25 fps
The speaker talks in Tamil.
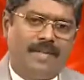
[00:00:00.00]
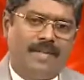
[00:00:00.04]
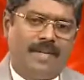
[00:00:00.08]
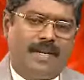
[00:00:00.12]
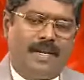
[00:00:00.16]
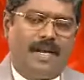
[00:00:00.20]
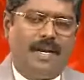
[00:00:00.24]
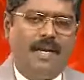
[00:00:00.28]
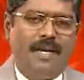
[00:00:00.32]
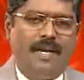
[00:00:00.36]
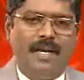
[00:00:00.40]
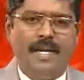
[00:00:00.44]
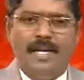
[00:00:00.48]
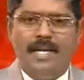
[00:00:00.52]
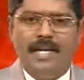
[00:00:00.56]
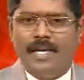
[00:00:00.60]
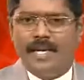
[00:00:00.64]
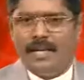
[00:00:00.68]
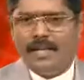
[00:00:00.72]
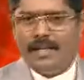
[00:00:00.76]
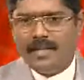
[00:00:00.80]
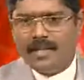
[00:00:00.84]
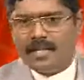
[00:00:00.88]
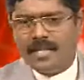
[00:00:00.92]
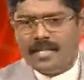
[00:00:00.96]
அதனால்
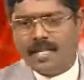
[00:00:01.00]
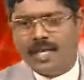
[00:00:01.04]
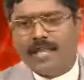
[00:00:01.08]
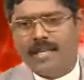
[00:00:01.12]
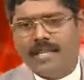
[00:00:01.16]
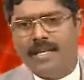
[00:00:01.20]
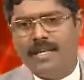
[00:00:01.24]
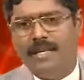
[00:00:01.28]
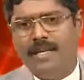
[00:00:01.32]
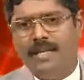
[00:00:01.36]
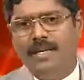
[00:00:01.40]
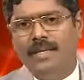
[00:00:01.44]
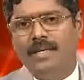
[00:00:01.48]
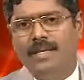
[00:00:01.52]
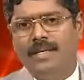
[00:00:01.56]
இந்த செய்தி